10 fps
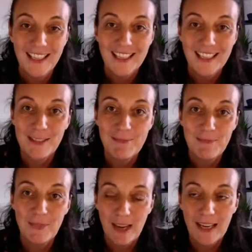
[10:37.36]

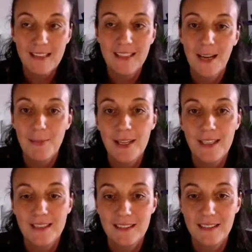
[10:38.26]
ähm, war
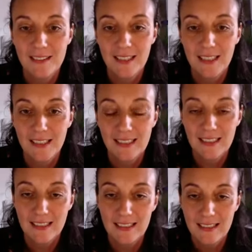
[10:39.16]
damals tatsächlich,
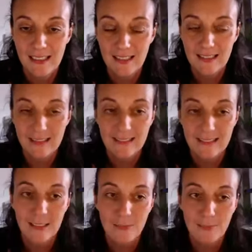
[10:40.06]
dass
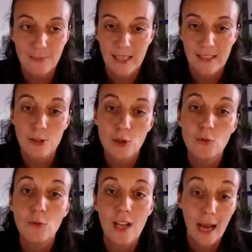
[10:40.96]
ich meine
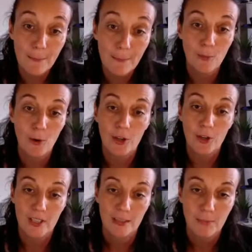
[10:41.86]
Schule abgebrochen habe.